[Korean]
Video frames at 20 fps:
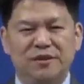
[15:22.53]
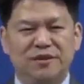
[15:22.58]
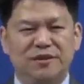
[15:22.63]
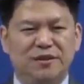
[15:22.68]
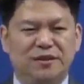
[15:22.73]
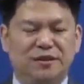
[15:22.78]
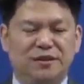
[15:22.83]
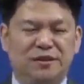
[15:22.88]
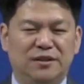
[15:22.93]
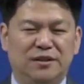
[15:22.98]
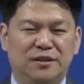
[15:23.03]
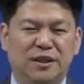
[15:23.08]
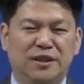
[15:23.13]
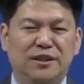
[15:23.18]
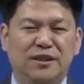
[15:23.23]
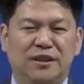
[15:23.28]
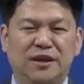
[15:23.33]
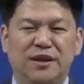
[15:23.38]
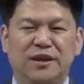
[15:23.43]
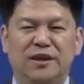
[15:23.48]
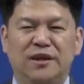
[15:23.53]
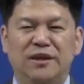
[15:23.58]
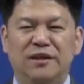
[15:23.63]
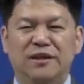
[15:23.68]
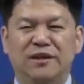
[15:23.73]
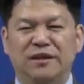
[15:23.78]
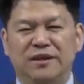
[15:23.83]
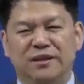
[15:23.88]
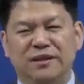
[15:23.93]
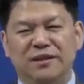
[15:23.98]
아, 옛날에
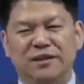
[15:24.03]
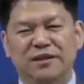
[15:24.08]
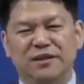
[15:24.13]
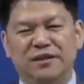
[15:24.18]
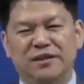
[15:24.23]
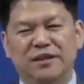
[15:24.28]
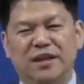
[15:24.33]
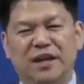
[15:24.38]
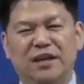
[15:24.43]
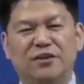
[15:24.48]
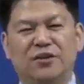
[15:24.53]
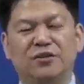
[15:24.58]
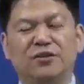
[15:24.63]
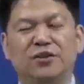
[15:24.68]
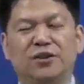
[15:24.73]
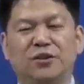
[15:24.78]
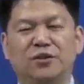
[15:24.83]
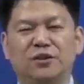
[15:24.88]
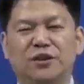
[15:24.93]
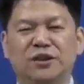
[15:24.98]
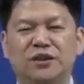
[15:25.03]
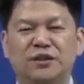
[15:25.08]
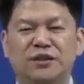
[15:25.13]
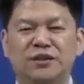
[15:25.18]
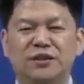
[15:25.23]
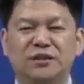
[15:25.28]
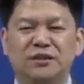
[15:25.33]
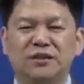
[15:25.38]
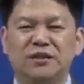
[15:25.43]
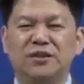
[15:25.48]
하던
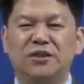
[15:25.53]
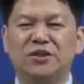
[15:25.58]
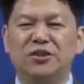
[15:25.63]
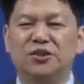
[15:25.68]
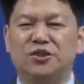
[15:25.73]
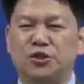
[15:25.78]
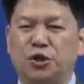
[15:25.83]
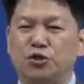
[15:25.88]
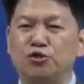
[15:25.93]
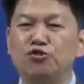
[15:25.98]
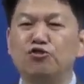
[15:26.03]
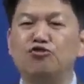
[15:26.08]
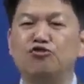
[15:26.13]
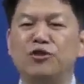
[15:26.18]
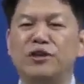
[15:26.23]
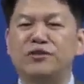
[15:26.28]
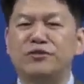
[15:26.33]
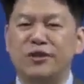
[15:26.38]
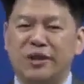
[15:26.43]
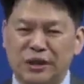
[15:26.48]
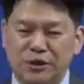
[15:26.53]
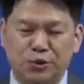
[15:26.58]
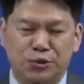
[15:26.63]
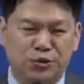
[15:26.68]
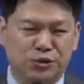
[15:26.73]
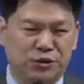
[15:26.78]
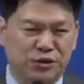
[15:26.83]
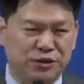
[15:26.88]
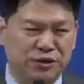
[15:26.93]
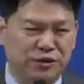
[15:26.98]
경기들은 전투에서
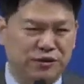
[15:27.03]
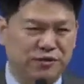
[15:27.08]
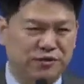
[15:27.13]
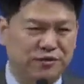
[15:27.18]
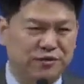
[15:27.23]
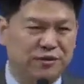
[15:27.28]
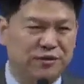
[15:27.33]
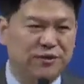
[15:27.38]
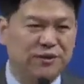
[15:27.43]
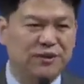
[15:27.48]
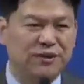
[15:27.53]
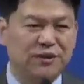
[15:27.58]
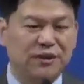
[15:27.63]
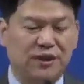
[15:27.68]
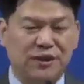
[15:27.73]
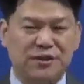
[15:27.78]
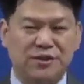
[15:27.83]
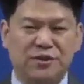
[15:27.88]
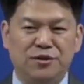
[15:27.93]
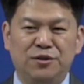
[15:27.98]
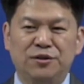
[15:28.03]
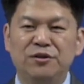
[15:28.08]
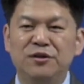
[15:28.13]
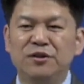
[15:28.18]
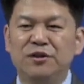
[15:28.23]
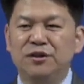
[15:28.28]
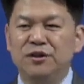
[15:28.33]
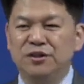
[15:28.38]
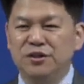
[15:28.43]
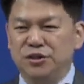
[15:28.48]
가져오는 거죠. 그래서
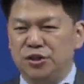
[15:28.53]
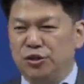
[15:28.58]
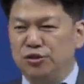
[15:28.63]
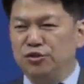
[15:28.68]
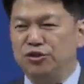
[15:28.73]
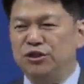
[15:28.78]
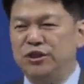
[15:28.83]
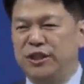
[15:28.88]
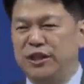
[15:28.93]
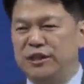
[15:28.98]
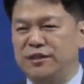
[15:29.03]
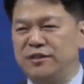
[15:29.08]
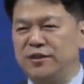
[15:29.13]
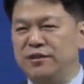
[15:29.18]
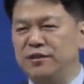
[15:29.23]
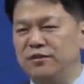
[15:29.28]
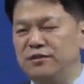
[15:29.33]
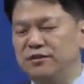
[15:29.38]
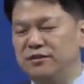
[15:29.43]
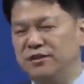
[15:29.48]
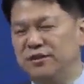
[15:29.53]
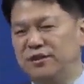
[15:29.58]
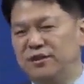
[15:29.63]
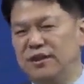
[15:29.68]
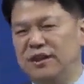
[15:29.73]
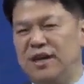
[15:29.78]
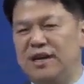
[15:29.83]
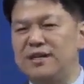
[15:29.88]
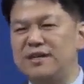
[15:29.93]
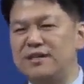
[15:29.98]
전쟁에서
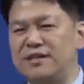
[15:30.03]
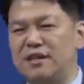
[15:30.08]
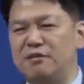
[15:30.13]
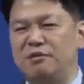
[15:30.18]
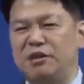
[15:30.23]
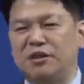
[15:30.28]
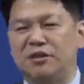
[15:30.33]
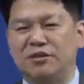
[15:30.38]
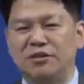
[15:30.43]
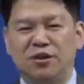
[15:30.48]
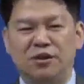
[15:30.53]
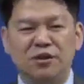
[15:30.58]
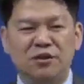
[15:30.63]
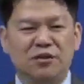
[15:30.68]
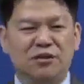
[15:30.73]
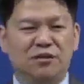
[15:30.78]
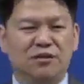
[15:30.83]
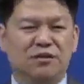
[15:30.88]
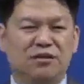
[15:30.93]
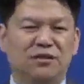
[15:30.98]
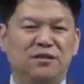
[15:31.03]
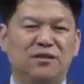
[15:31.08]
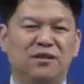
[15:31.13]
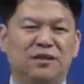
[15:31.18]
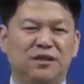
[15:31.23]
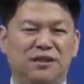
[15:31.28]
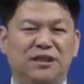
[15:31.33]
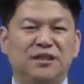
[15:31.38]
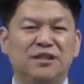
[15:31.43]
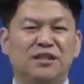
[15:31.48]
칼싸움하던 걸
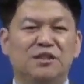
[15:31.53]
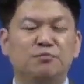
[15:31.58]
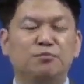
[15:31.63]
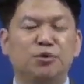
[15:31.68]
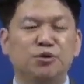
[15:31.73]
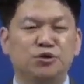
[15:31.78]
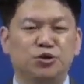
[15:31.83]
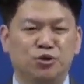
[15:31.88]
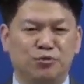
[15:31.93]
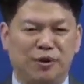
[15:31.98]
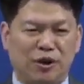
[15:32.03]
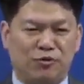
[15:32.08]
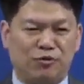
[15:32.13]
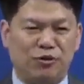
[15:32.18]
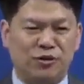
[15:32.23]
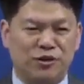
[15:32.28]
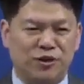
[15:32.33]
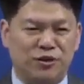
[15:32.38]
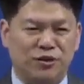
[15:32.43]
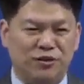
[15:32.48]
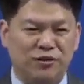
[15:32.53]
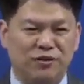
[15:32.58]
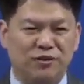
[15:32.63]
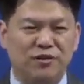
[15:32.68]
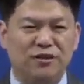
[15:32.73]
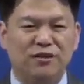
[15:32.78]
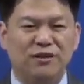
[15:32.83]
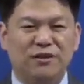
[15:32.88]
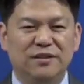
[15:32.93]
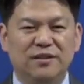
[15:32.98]
스포츠로 바꿔서
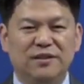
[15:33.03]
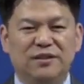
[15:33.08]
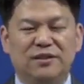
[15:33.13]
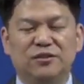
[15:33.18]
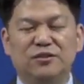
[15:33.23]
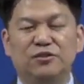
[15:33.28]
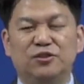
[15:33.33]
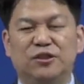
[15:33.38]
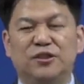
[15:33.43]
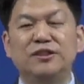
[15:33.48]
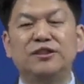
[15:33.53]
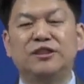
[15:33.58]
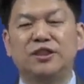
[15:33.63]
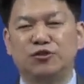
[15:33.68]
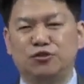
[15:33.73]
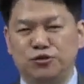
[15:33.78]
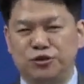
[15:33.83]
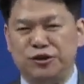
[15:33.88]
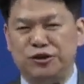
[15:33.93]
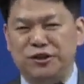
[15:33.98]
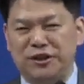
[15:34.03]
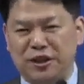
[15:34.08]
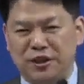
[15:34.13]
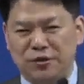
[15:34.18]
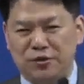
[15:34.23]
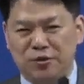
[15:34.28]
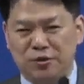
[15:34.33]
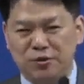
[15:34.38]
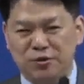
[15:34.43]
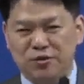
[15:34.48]
진짜 죽이진
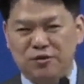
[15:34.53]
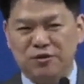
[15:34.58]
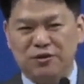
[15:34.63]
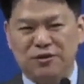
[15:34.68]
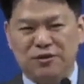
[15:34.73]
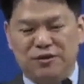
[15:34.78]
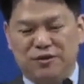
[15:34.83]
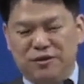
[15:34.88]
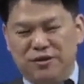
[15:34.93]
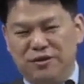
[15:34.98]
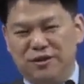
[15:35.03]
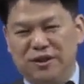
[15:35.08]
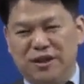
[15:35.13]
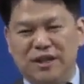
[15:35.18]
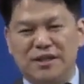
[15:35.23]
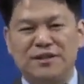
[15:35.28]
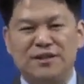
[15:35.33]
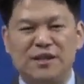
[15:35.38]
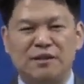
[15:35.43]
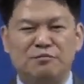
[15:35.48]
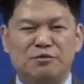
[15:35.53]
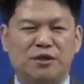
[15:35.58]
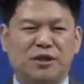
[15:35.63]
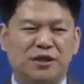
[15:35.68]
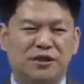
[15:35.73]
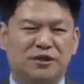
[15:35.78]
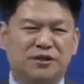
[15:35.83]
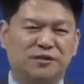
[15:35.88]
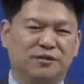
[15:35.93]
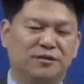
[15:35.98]
않고 아, 칼싸움을
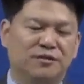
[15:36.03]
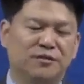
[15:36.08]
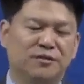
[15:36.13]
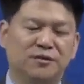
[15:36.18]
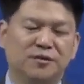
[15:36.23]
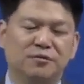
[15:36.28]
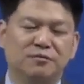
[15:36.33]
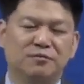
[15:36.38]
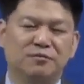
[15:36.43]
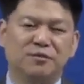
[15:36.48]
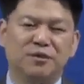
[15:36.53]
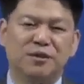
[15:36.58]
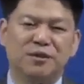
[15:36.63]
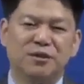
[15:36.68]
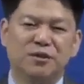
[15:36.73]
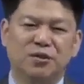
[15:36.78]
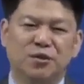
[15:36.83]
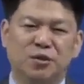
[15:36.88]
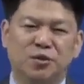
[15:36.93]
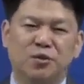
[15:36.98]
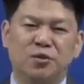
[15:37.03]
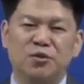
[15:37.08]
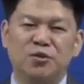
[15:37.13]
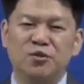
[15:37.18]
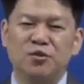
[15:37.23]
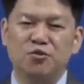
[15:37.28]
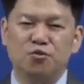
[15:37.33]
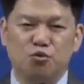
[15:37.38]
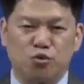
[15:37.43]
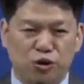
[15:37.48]
하죠. 또
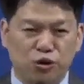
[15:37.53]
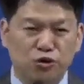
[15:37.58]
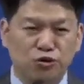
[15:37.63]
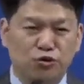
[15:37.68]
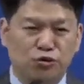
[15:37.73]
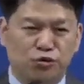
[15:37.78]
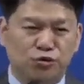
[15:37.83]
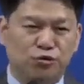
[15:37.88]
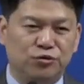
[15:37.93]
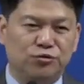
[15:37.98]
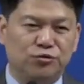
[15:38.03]
권투,